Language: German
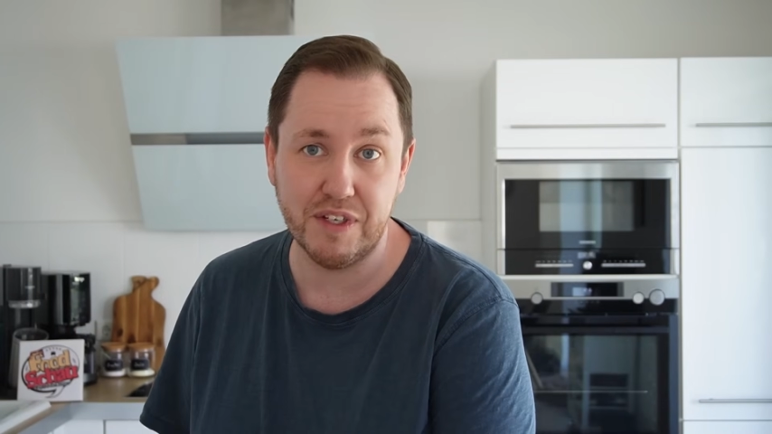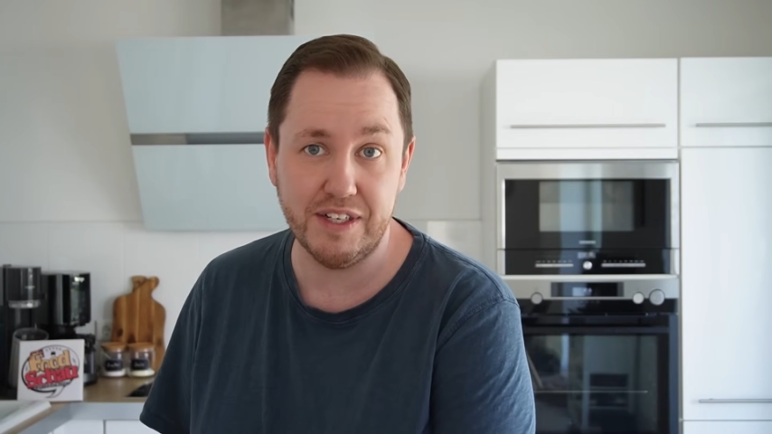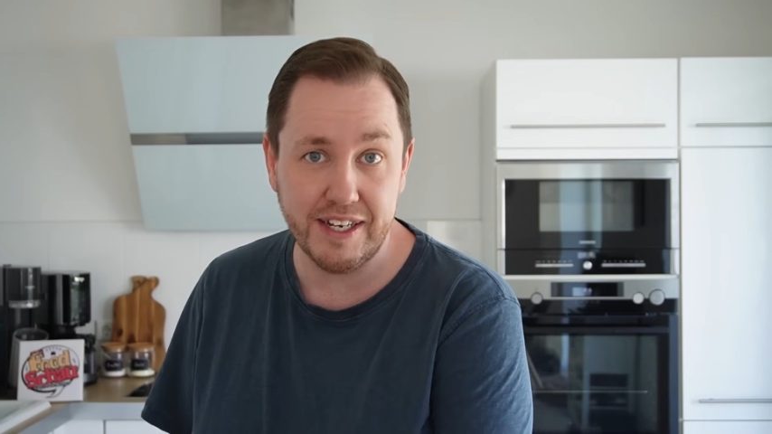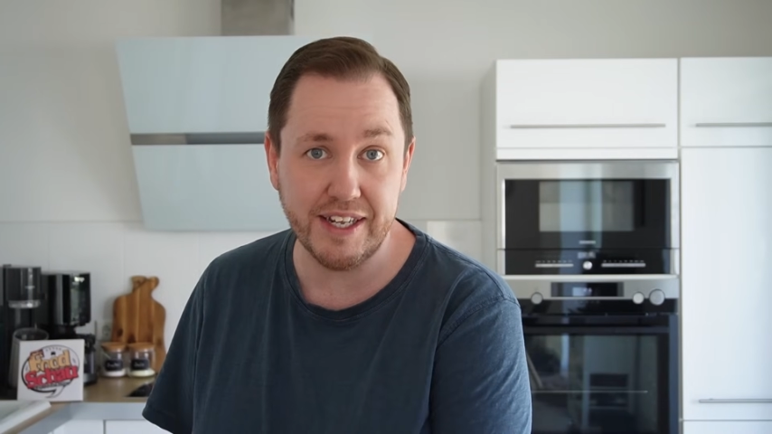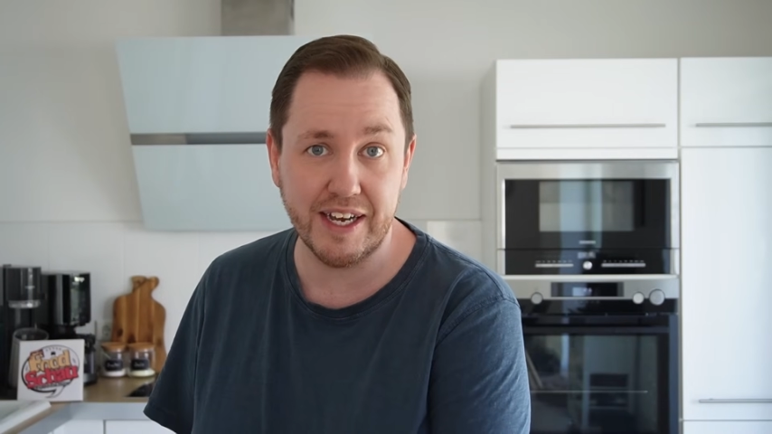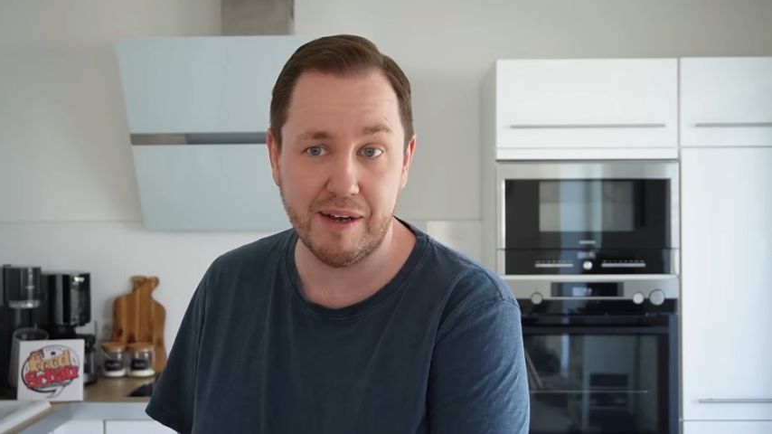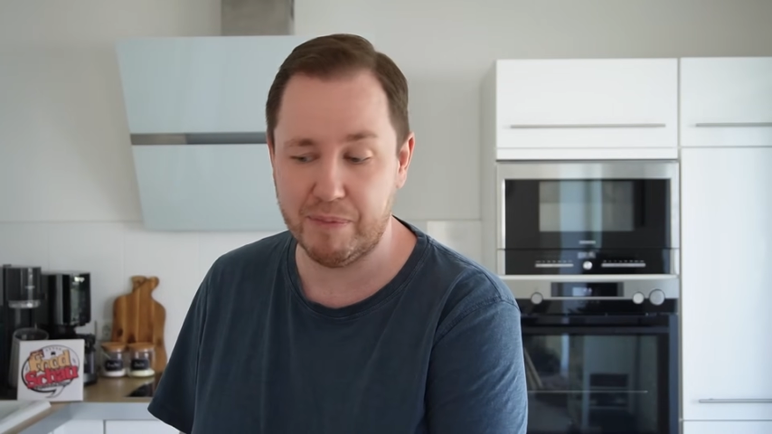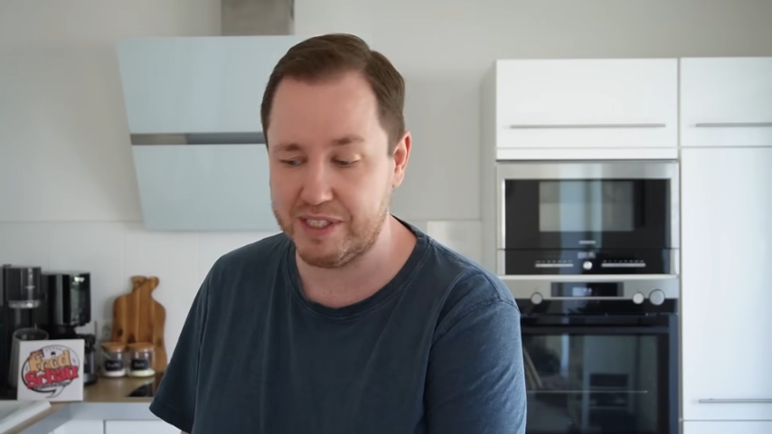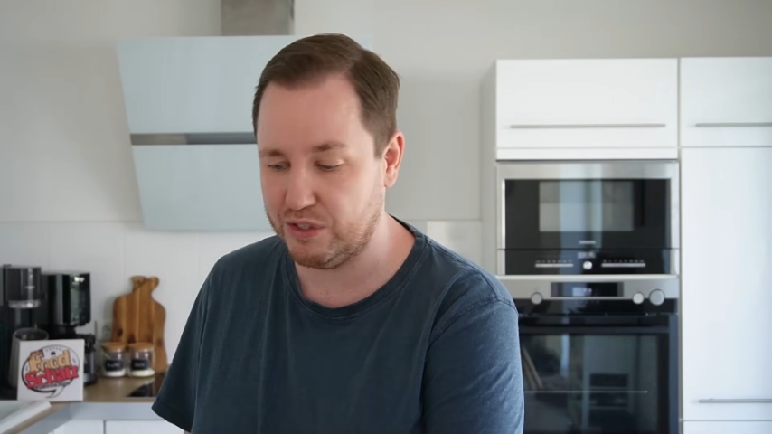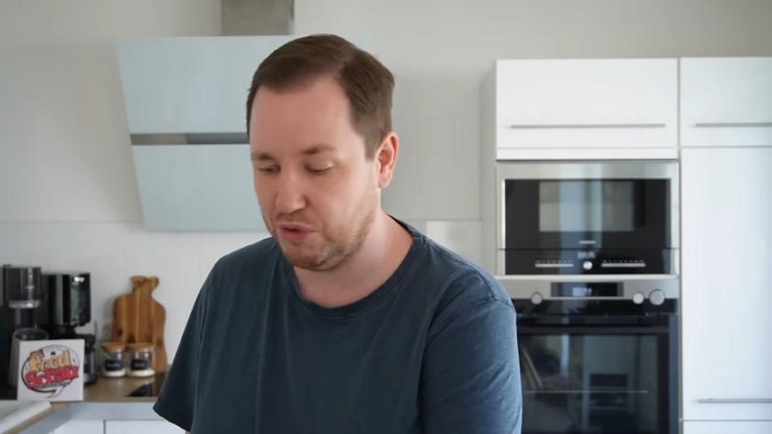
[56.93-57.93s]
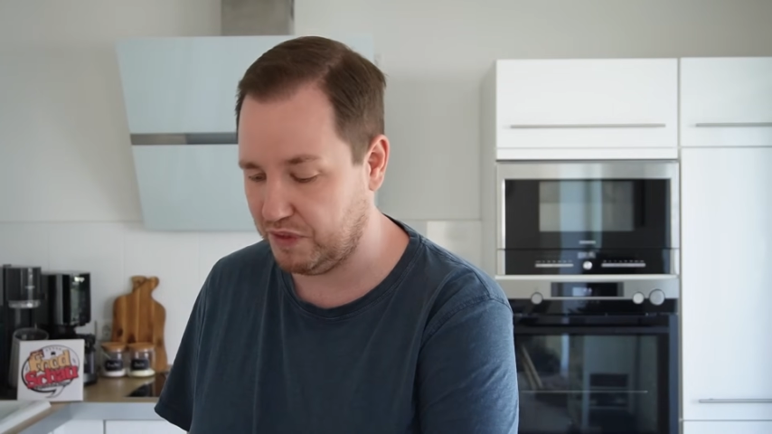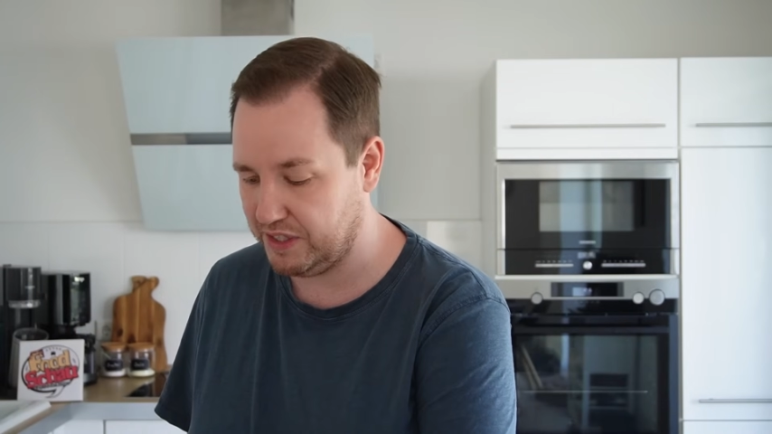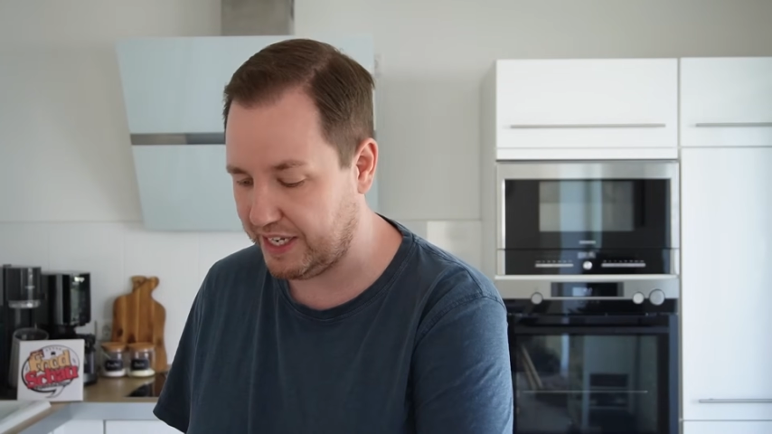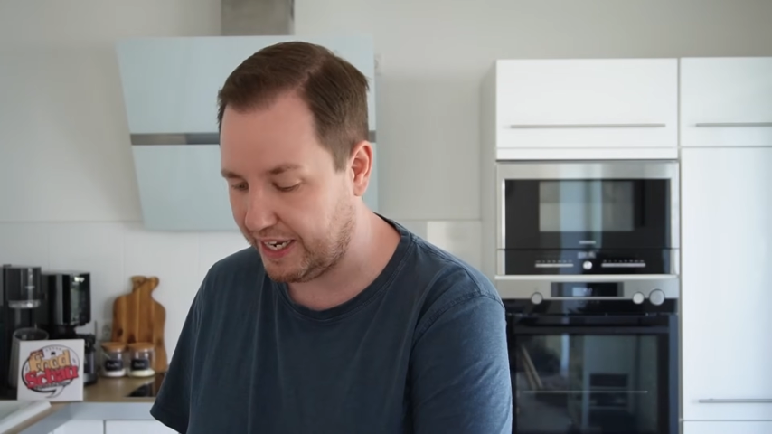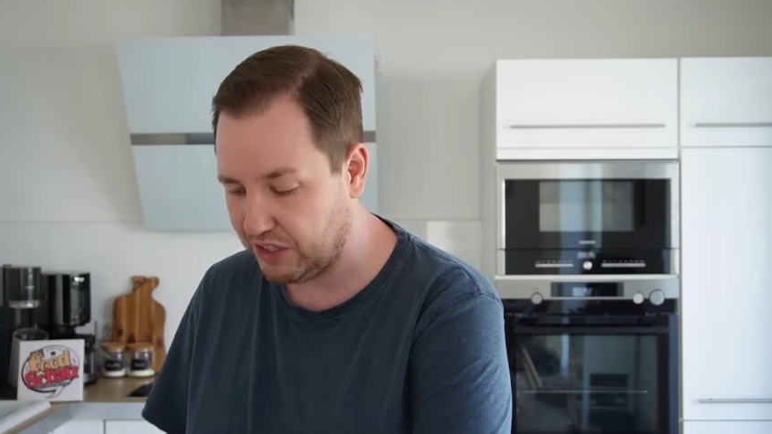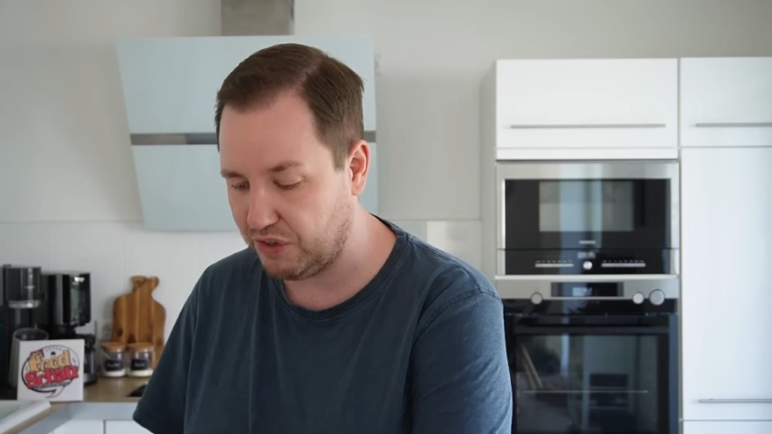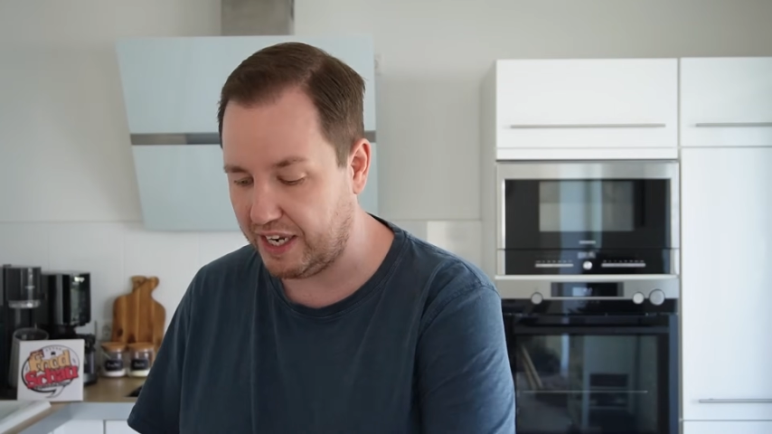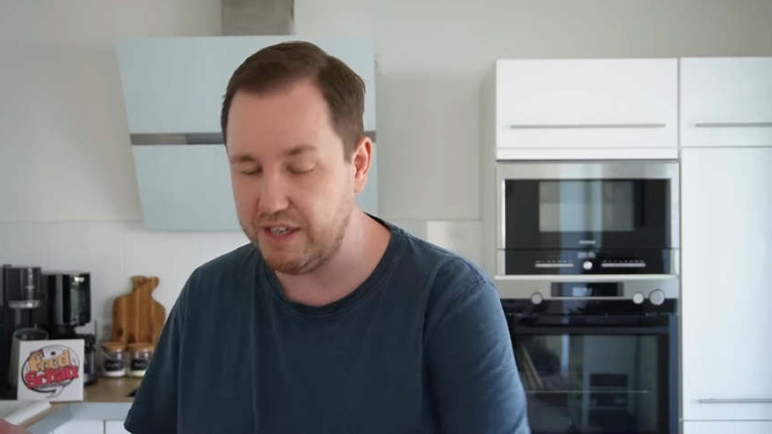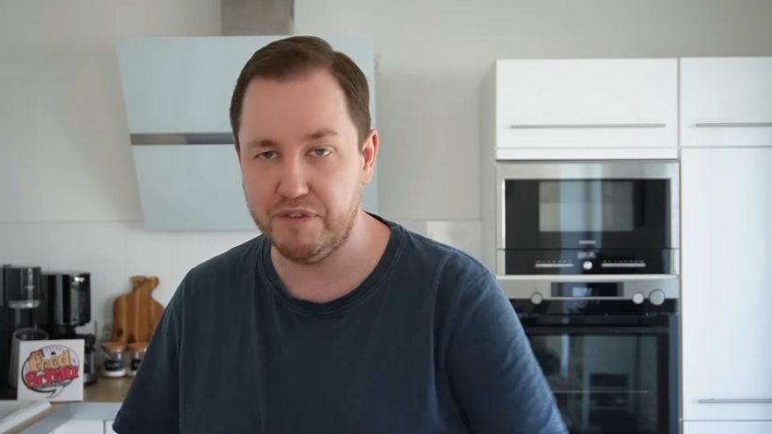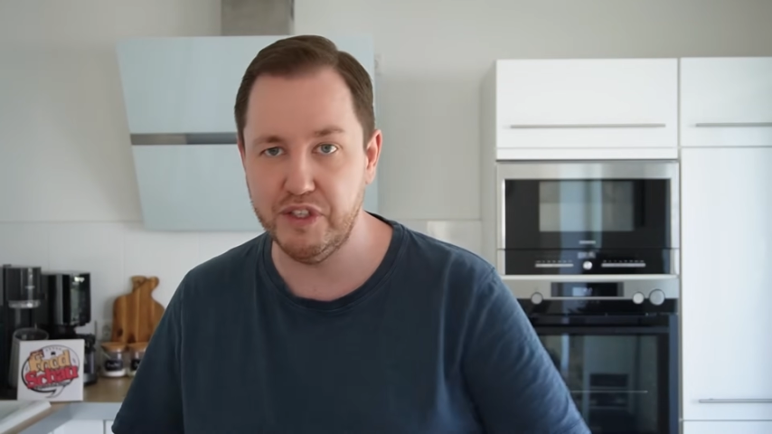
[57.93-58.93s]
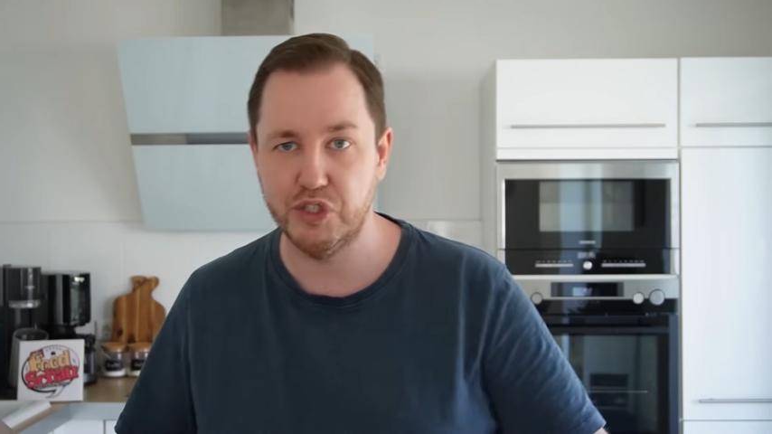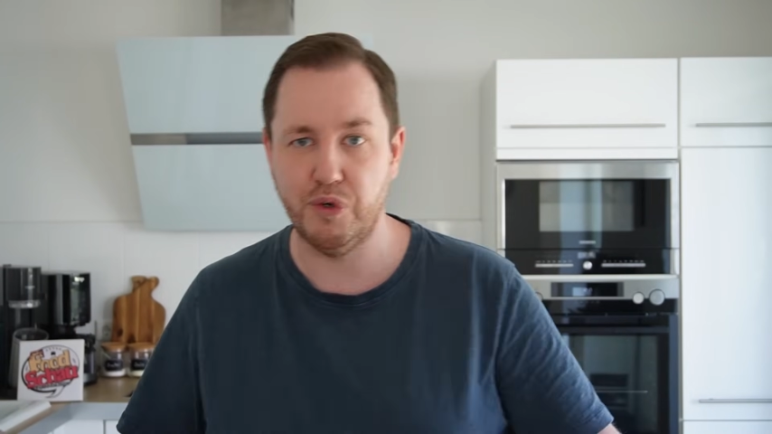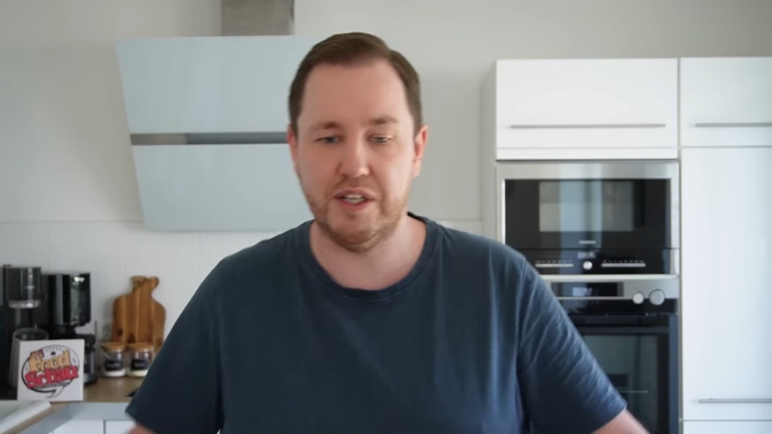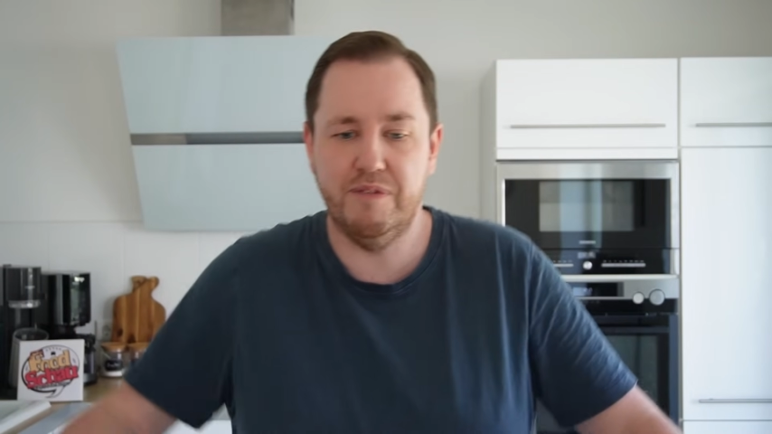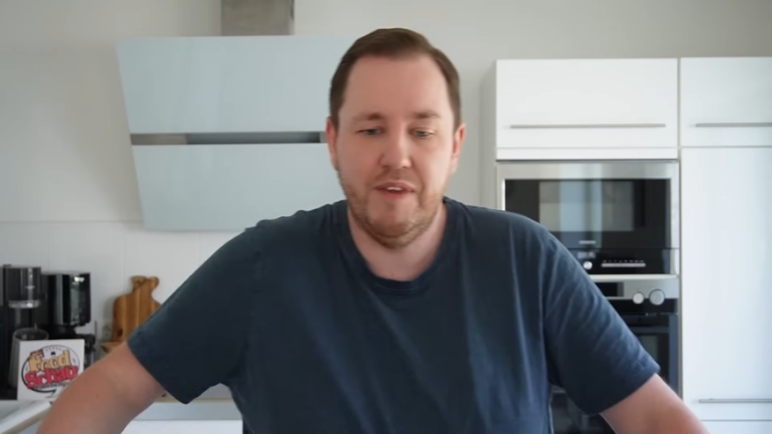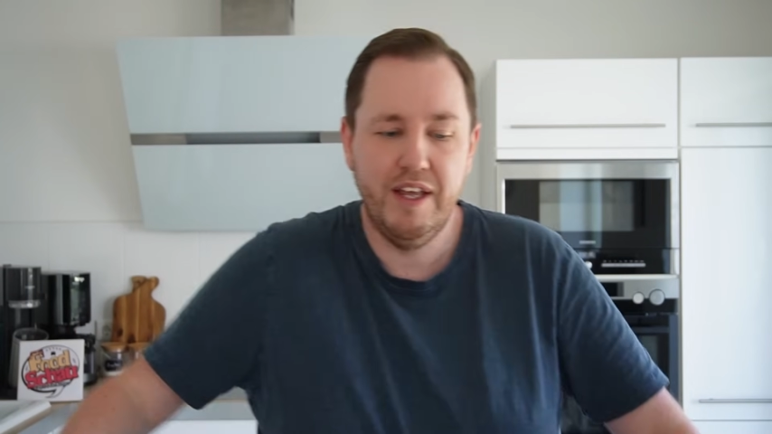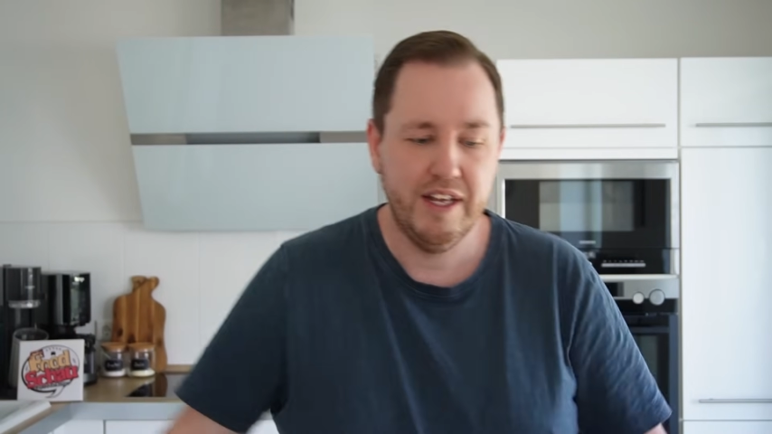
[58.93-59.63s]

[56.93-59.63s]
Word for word: In Edeka im Bad Uffeln, der hatte noch alle vier Sorten,